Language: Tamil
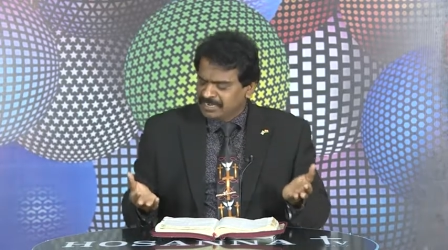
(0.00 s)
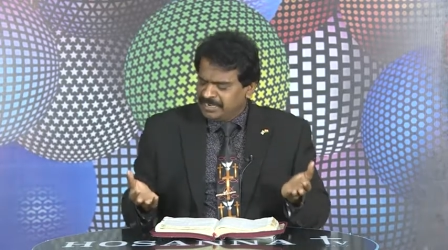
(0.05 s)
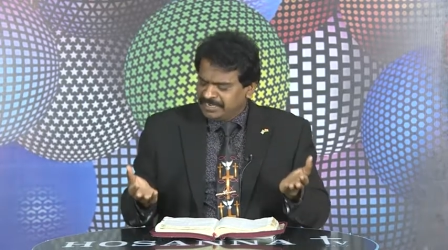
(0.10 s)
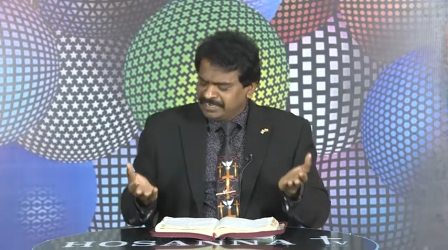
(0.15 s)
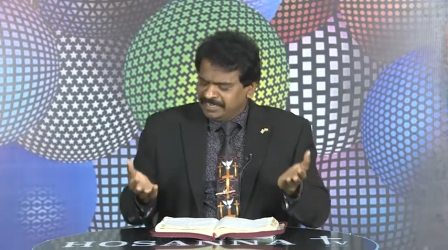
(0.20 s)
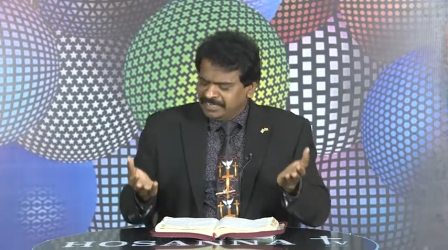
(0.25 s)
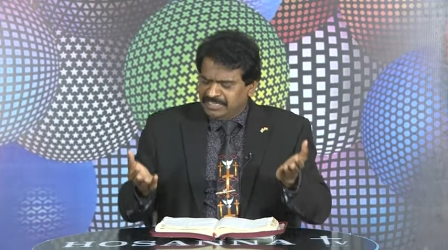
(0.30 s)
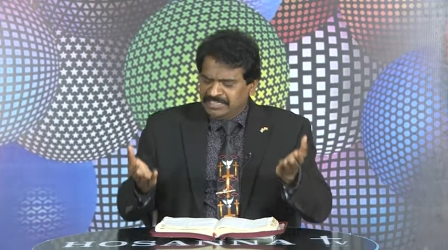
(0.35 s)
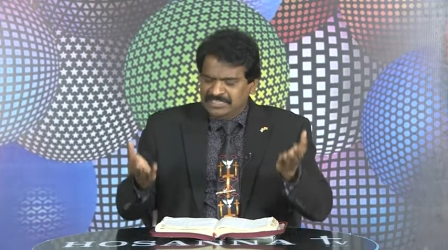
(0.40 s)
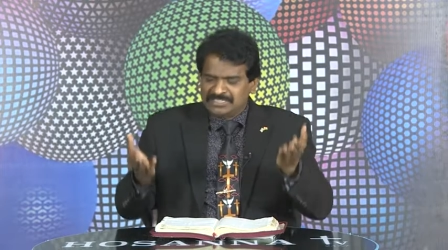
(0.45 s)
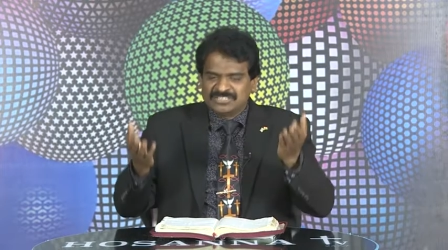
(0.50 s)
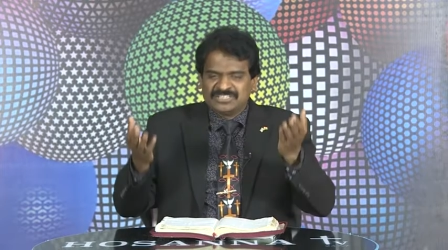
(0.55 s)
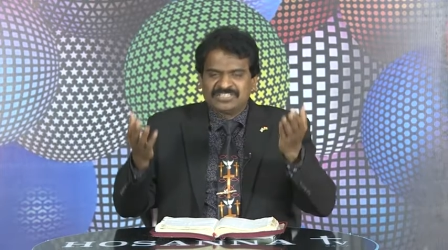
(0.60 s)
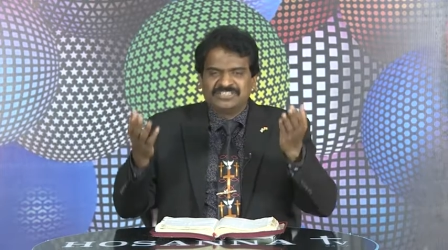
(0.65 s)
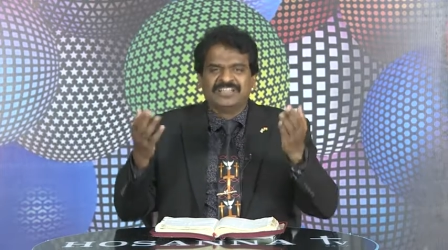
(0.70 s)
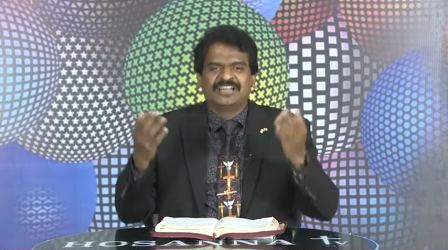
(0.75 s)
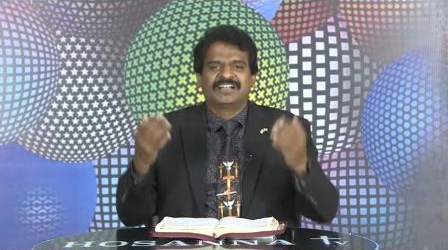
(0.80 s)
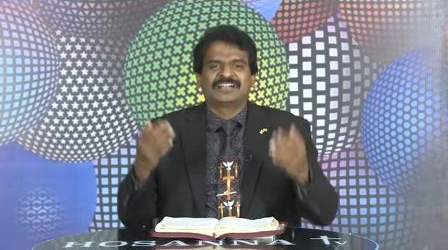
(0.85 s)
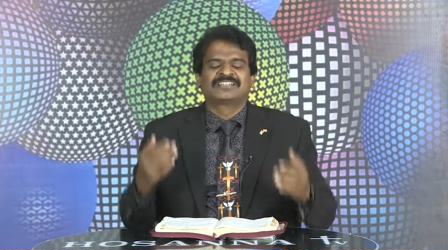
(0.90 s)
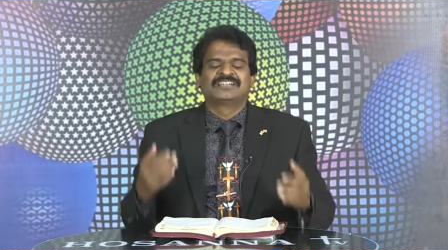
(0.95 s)
கடைசி
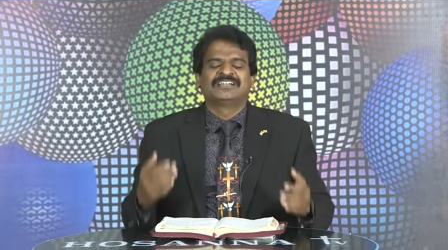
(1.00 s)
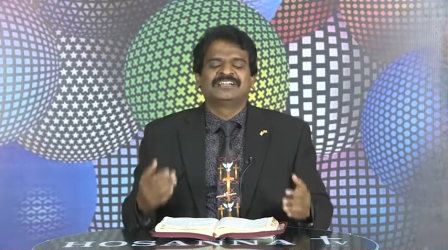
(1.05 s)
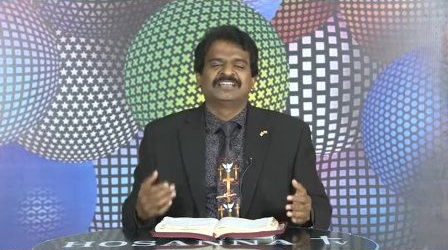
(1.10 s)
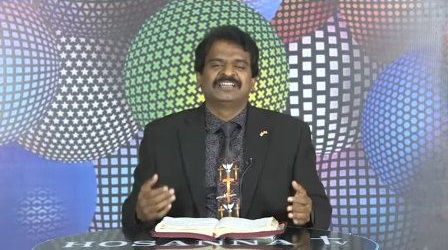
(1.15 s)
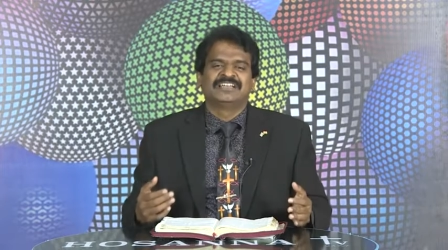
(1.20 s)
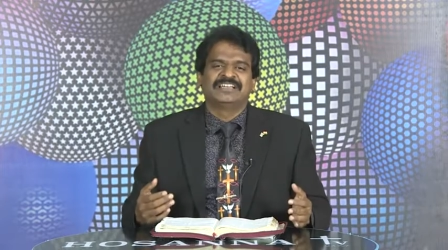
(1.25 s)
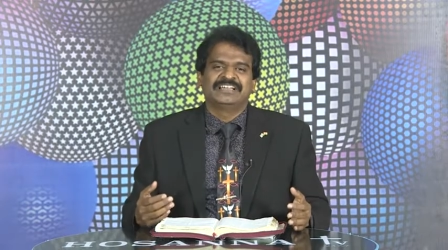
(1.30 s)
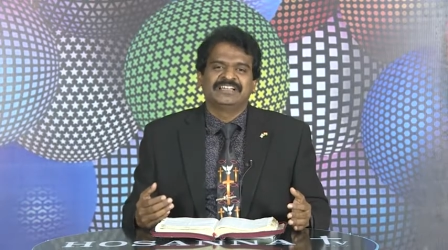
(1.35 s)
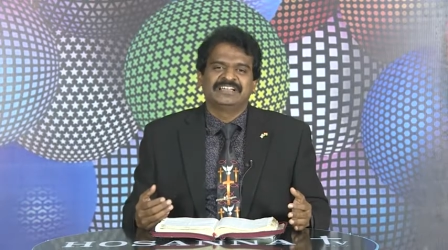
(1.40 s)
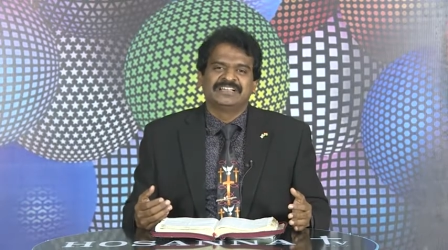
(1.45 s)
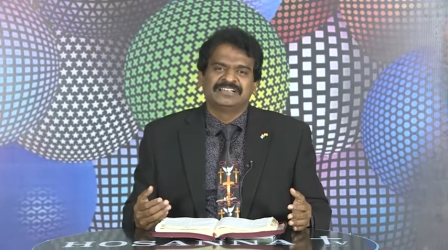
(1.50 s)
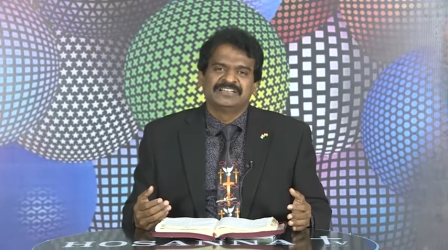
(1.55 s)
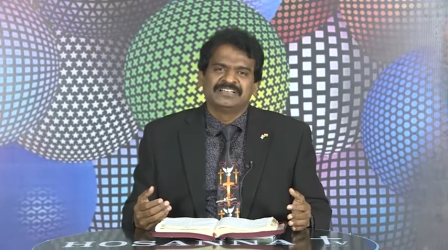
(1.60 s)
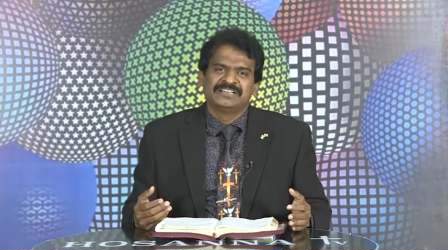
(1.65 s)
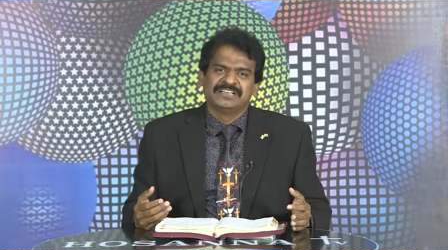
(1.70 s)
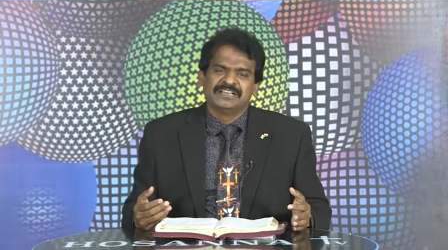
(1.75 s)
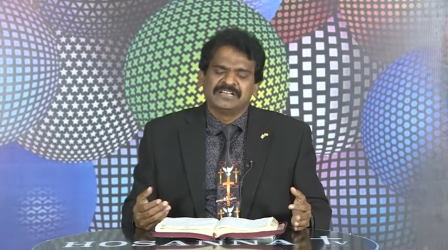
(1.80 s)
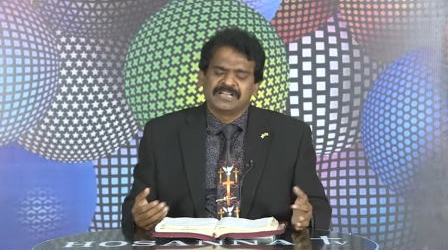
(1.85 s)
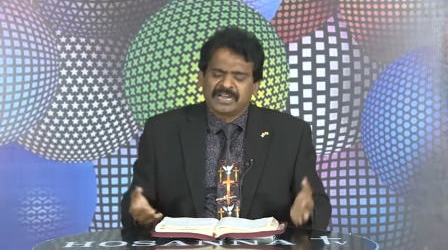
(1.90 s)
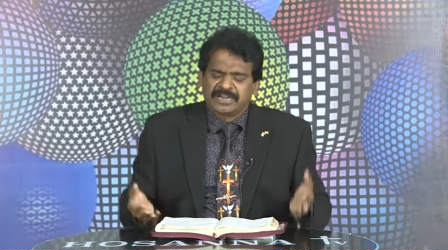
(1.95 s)
நாட்களிலே
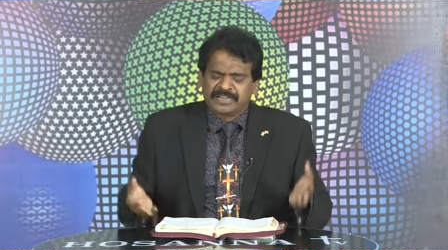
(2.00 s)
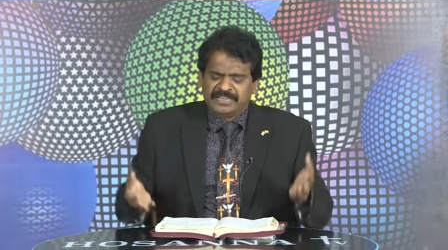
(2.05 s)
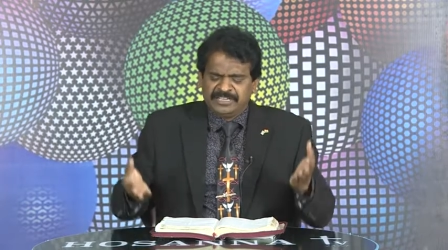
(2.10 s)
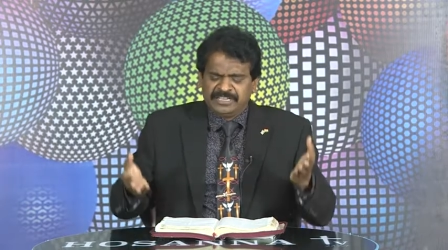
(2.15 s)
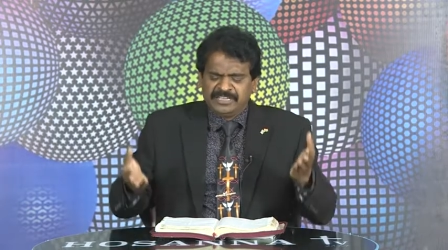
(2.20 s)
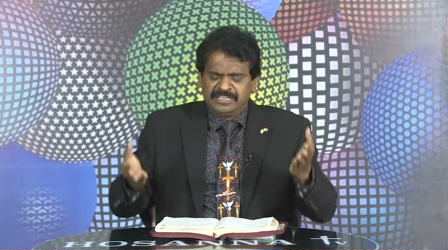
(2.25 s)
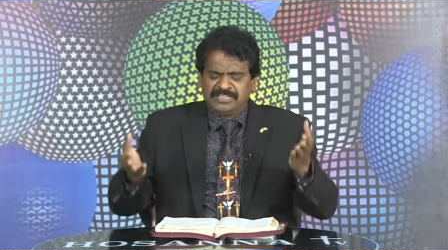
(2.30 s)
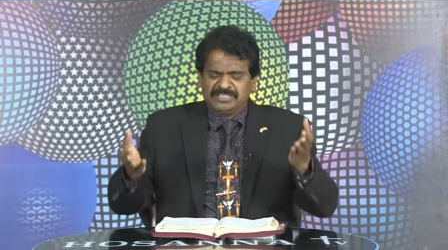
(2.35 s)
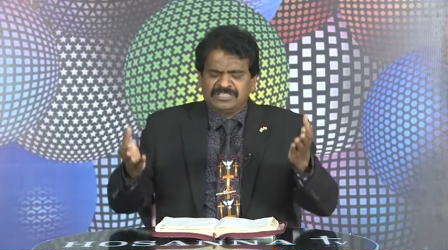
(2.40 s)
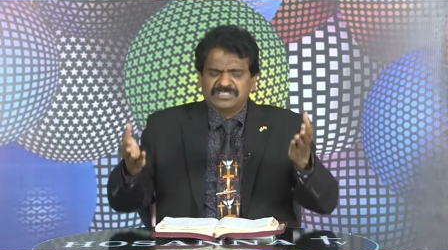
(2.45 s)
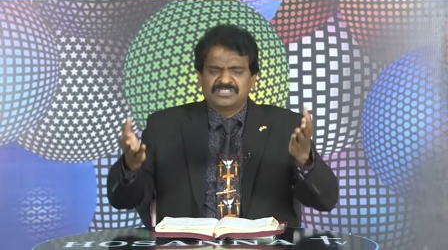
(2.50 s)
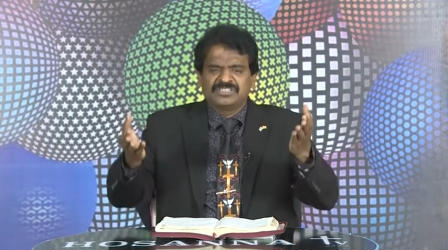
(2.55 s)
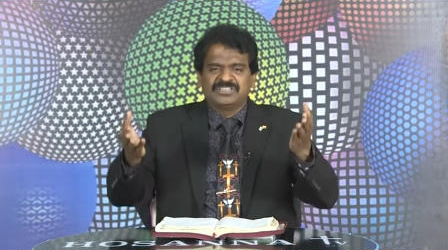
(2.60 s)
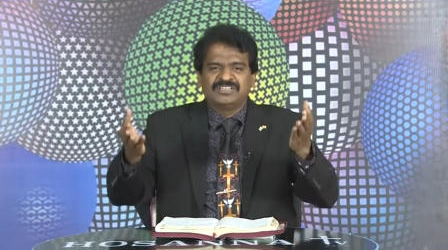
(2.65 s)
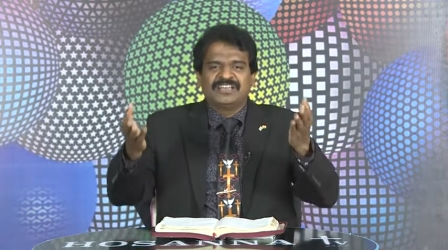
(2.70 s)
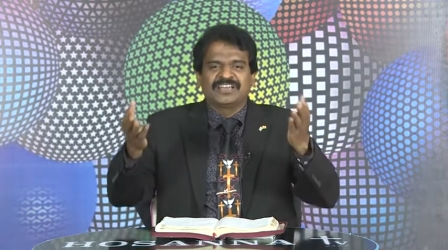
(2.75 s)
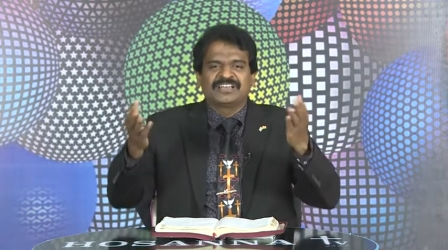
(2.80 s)
கடைசி